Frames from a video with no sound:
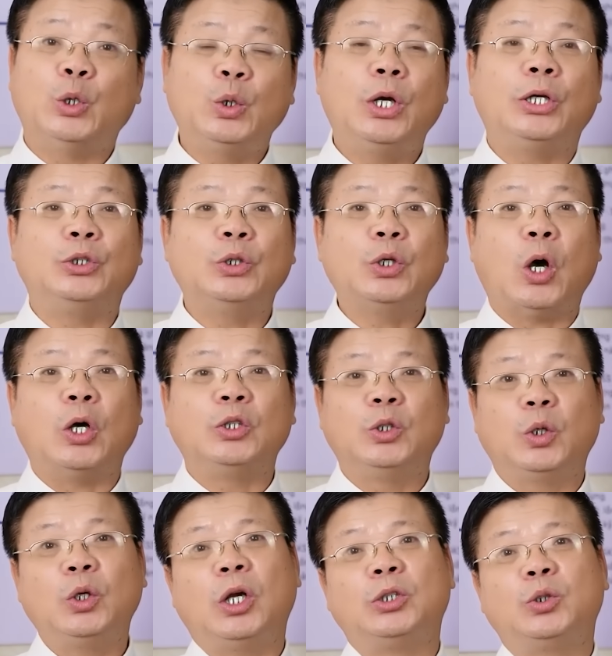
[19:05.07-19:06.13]
trốn ở chỗ nọ,
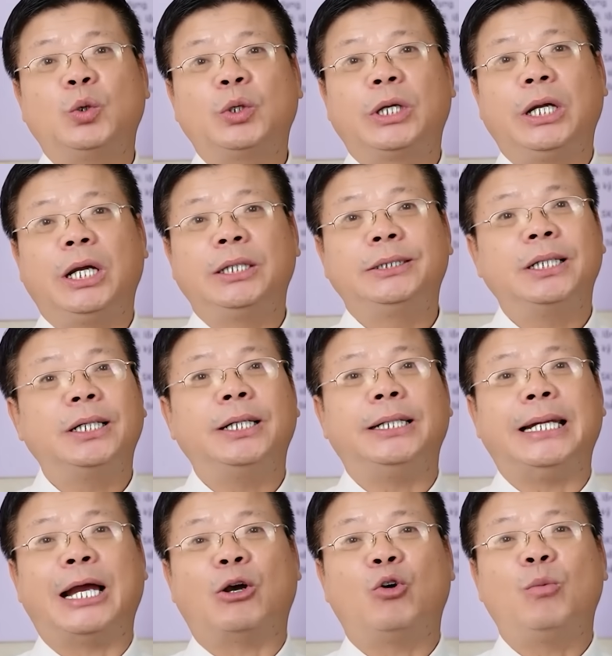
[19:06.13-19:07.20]
trốn ở chỗ kia, chơi ở
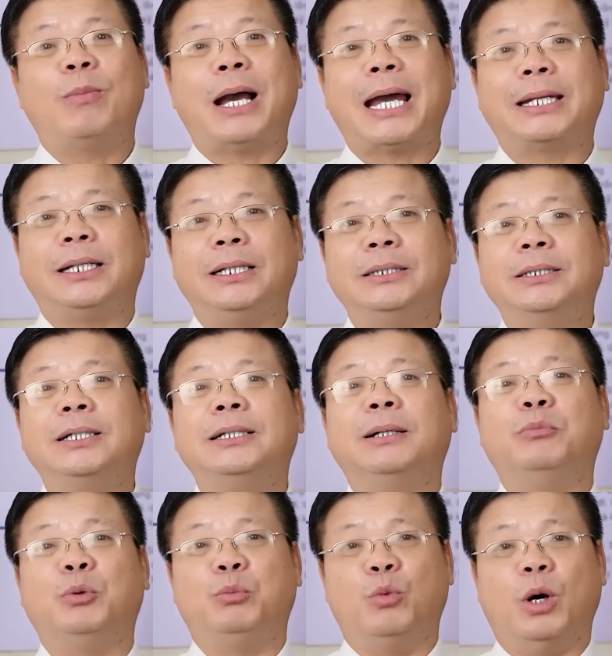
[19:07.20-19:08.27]
nhà cô bạn thì chơi
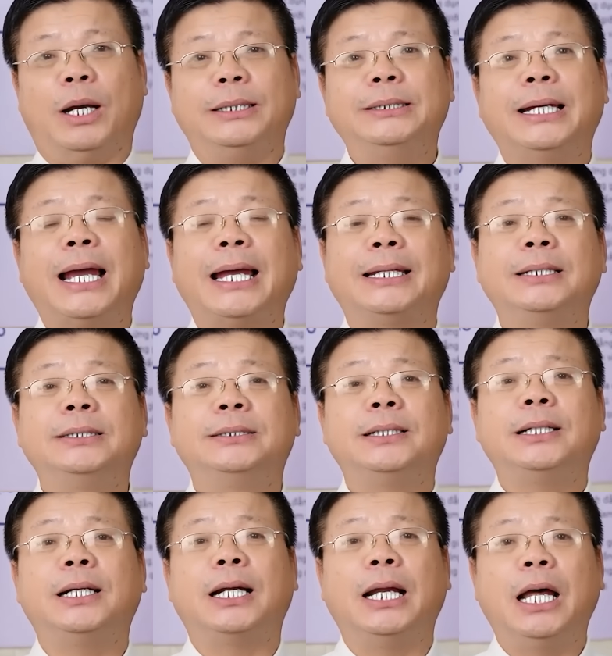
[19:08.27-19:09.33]
được một buổi chứ ai đấy
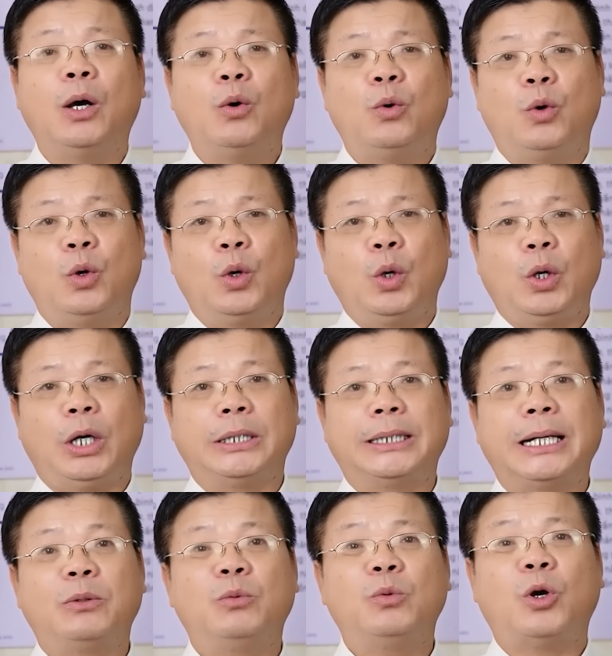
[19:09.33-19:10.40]
chứa được lâu. Người
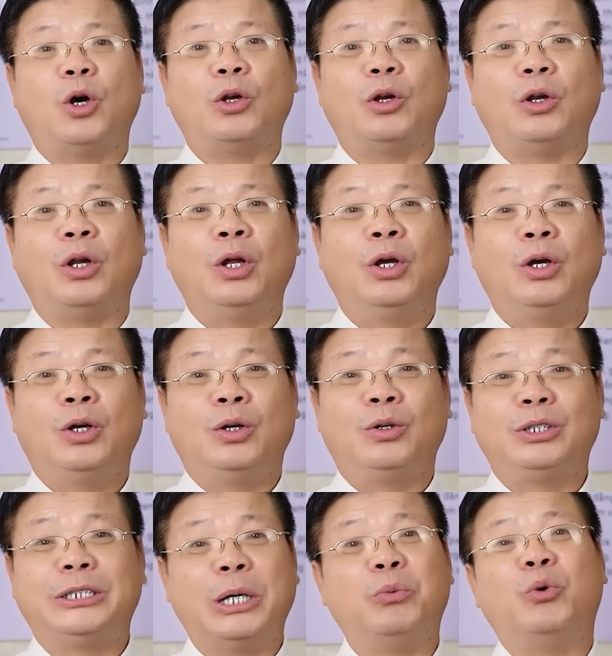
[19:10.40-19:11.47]
ta cũng còn
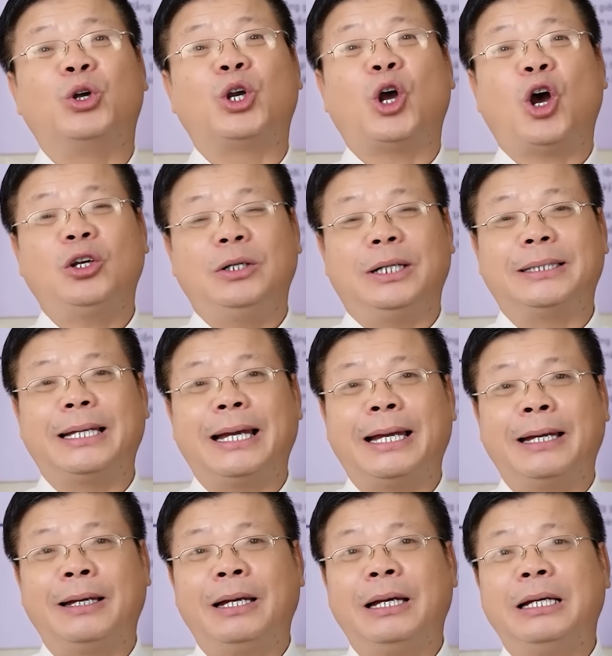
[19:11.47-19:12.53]
chồng còn con người
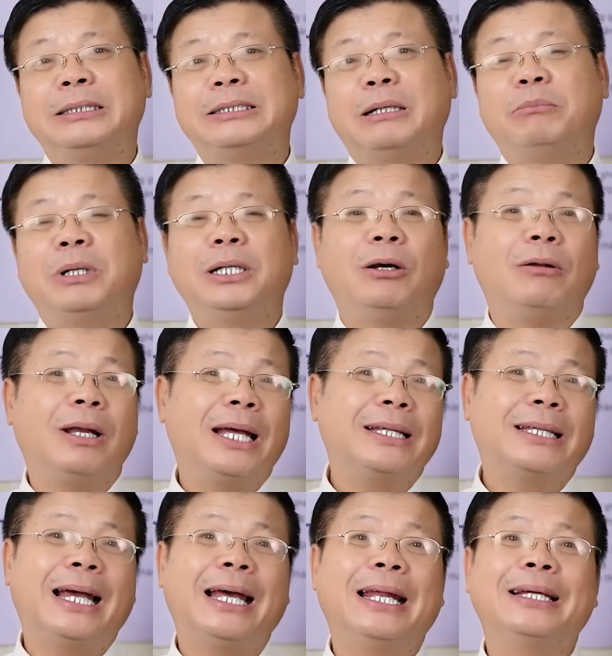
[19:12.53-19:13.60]
ta, xong bắt đầu
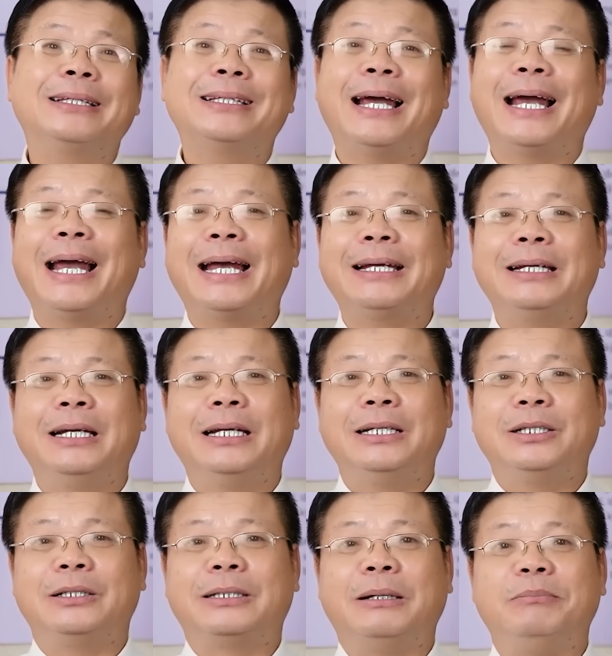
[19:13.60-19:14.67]
lang thang.
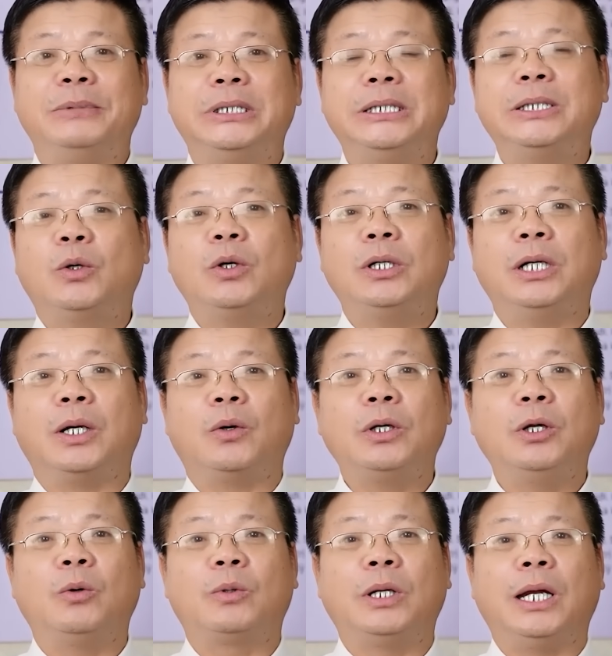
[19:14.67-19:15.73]
Thậm chí có người có
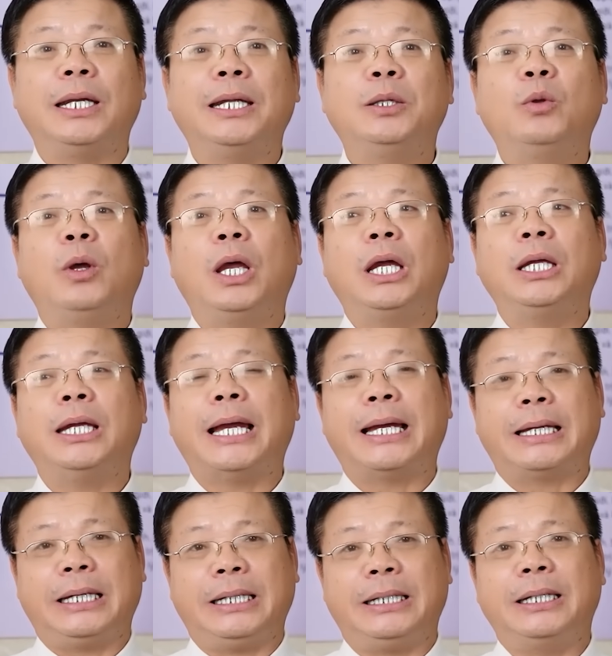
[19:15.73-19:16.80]
điều kiện đi thuê
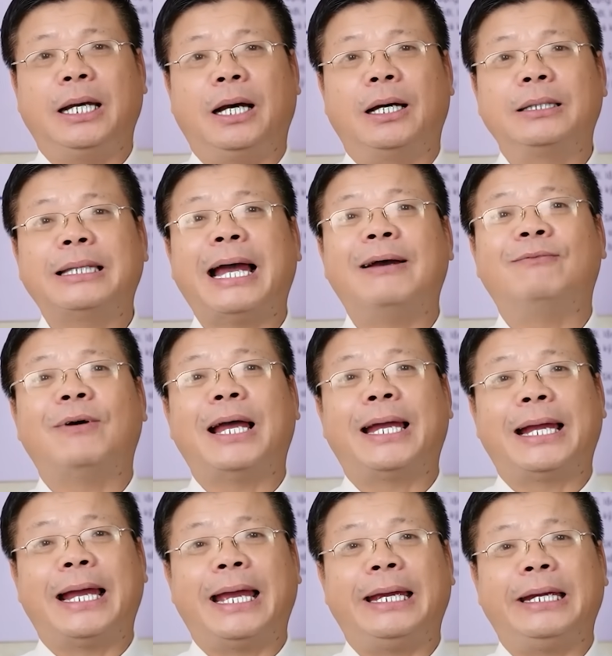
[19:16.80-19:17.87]
nhà nghỉ ở tạm
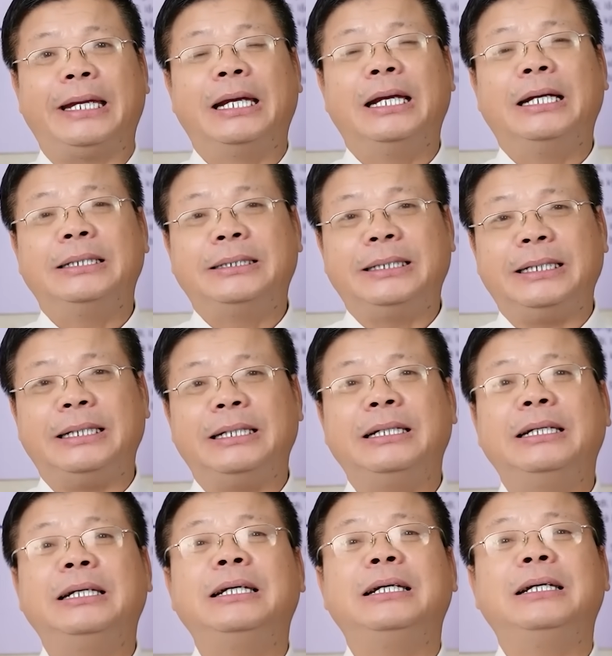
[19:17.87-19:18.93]
vài ngày,
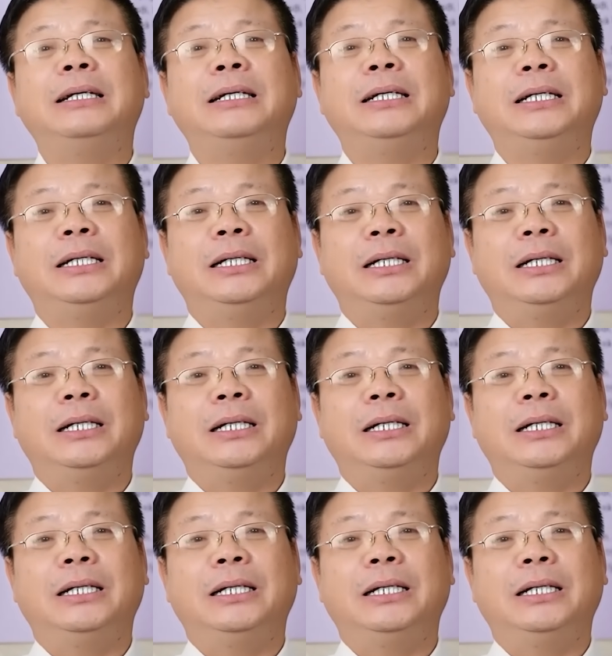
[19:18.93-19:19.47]
chỉ